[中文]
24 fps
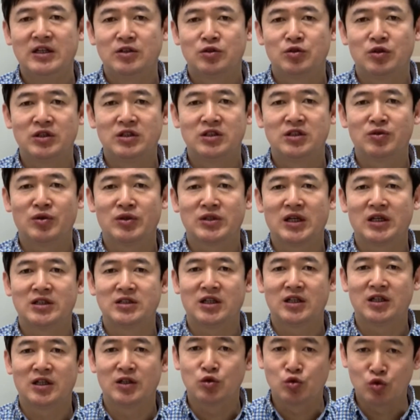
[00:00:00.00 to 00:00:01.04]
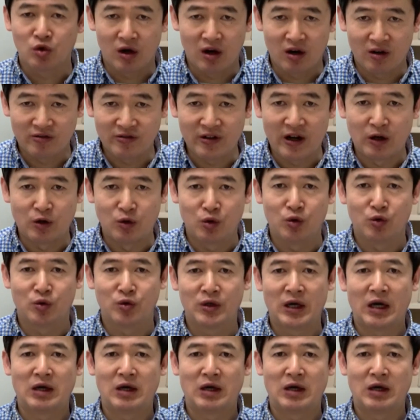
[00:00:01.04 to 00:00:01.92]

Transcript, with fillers: 所以希望大家呢做好防护，